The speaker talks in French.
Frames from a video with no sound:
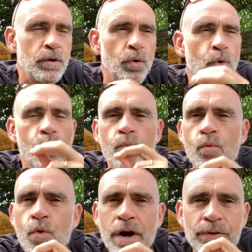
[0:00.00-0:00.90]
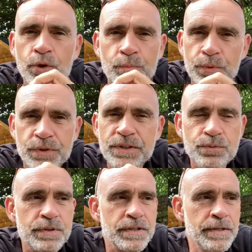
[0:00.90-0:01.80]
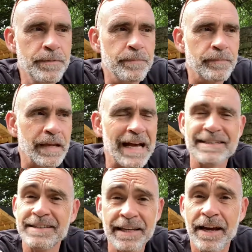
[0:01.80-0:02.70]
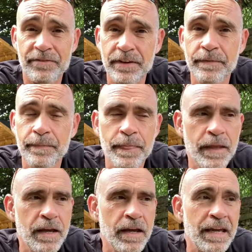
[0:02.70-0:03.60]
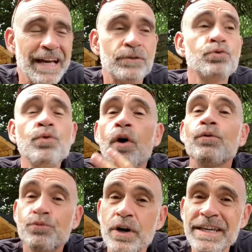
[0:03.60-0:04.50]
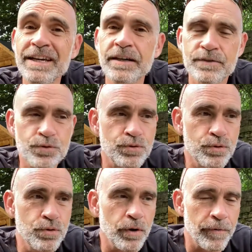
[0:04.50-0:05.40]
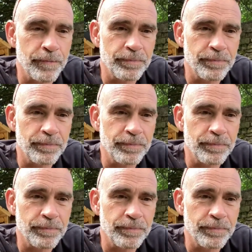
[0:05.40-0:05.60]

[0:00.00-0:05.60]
au moindre petit souci, à s'énerver et à tout renvoyer sur